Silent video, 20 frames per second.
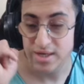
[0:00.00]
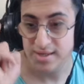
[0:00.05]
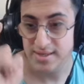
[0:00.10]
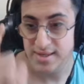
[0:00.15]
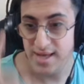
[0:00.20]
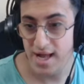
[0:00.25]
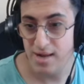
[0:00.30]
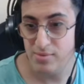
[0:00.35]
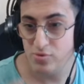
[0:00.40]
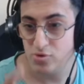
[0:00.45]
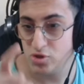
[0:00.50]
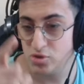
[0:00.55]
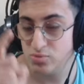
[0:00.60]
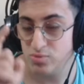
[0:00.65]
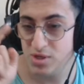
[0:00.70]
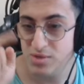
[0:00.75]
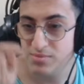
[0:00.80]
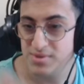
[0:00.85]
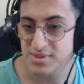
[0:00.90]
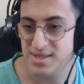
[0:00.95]
Gelmeyi
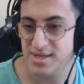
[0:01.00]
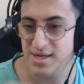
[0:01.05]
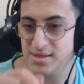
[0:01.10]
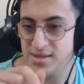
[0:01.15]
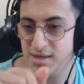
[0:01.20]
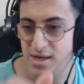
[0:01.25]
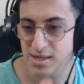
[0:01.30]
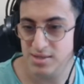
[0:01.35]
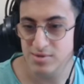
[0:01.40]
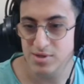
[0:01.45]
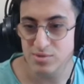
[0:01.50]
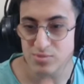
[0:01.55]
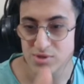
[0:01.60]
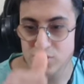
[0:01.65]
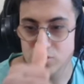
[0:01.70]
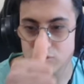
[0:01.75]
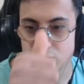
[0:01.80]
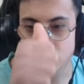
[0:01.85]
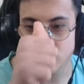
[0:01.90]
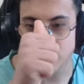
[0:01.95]
unutmayalım. Instagram takip etmeyi,
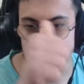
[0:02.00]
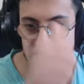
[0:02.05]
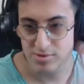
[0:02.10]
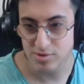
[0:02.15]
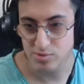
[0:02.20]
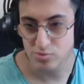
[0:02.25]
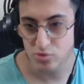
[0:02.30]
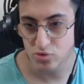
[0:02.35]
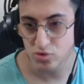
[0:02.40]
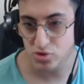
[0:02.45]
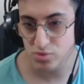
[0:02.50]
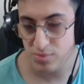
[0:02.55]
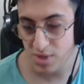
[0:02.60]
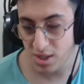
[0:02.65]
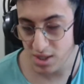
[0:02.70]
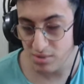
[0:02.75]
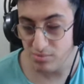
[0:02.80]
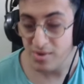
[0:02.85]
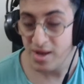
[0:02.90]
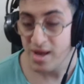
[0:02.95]
Discord takip etmeyi
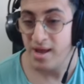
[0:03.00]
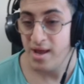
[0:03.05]
unutmayalım.